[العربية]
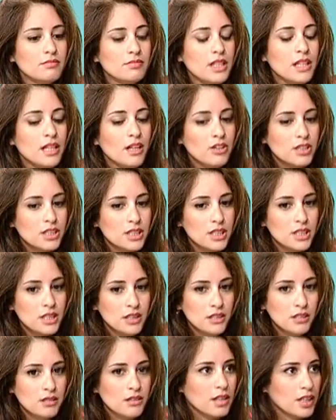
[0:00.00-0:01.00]

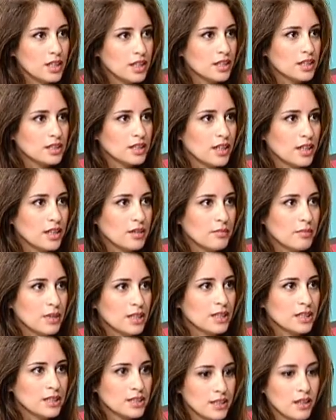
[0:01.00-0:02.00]
اللانتي اكيد يعني
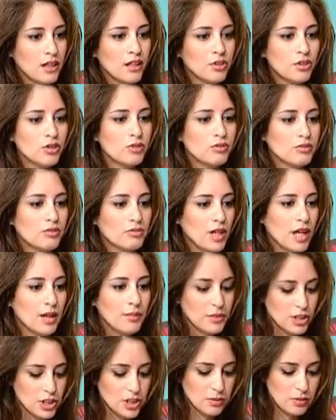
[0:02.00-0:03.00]
ما ننسى انه
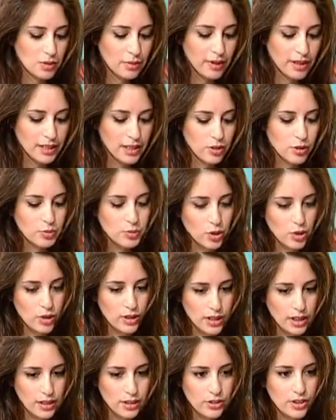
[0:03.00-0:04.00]
اهم شيء مثل ما قلنا انه
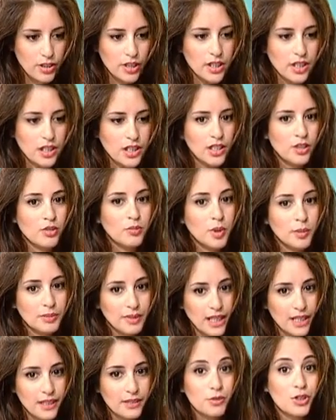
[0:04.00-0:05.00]
بتقعد على الكورنيه وما
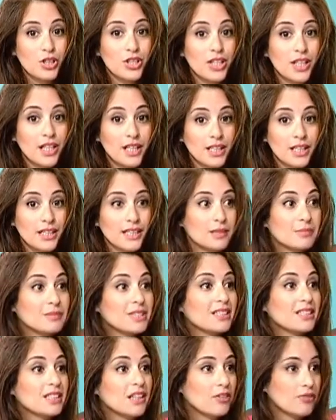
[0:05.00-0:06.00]
بتخلي مش هيك لازم
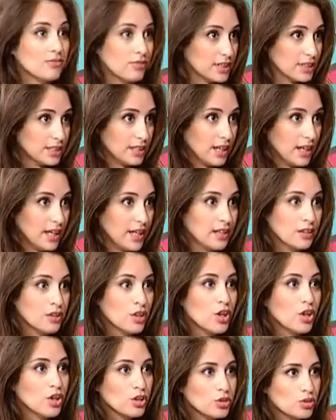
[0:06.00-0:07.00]
تتنفس العين
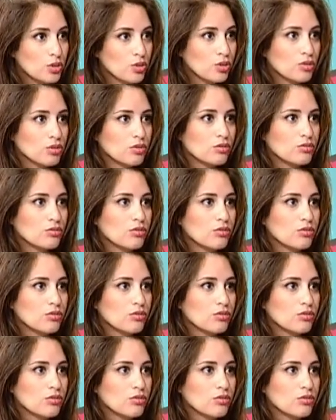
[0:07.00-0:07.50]
سو so,